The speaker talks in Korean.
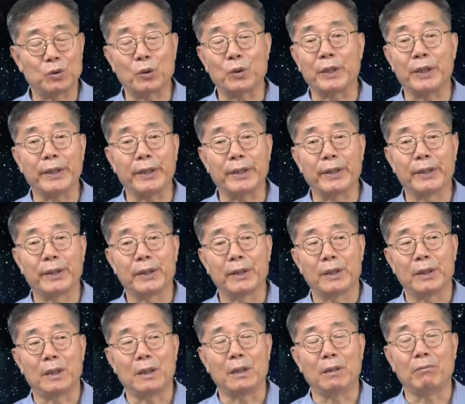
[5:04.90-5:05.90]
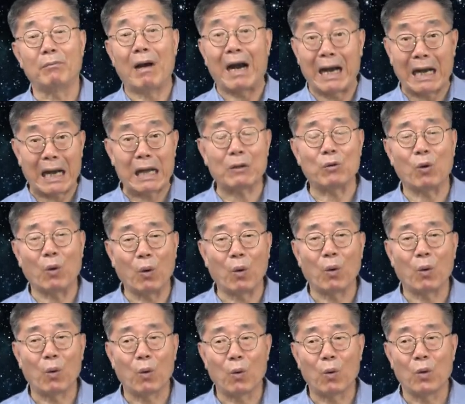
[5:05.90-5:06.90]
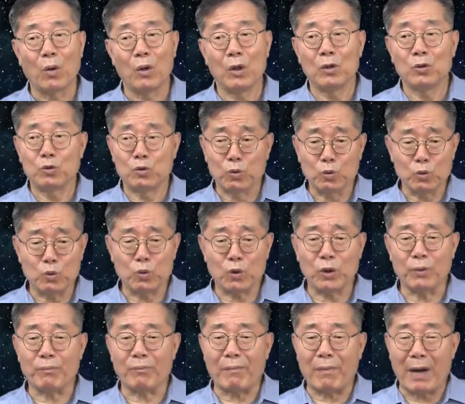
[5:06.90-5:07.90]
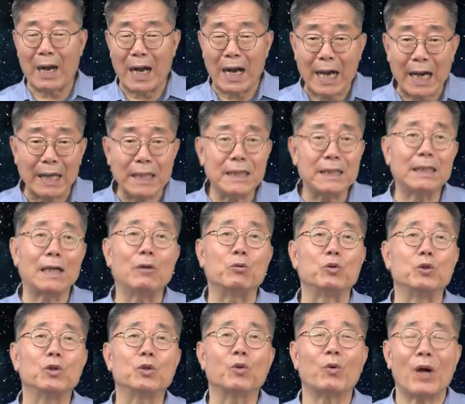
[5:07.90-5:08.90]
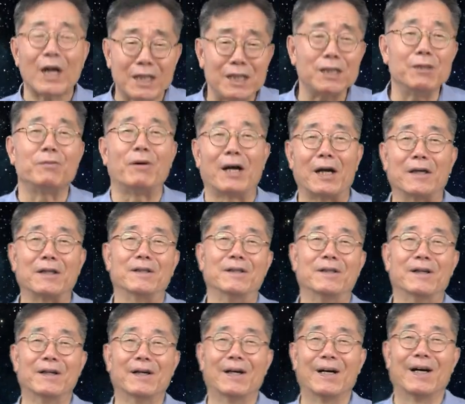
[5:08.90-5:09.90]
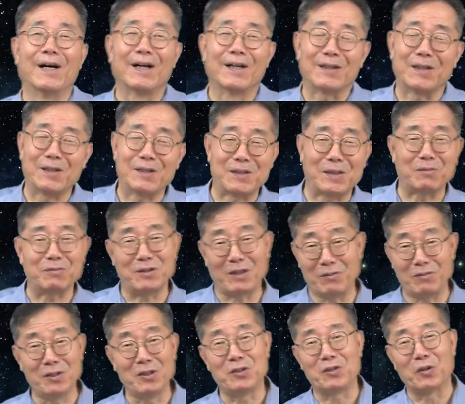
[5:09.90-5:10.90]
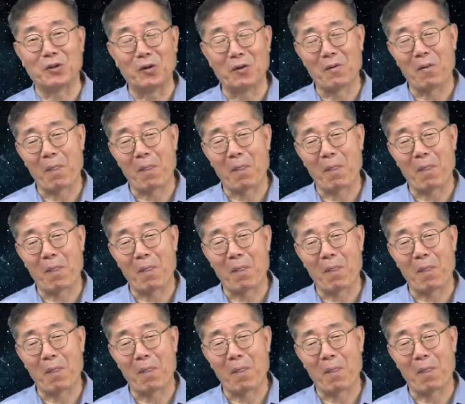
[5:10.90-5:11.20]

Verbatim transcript: 초에 망하고 중국이 망하니까 우리가 확실히 망한 거야. 그참 재미있죠.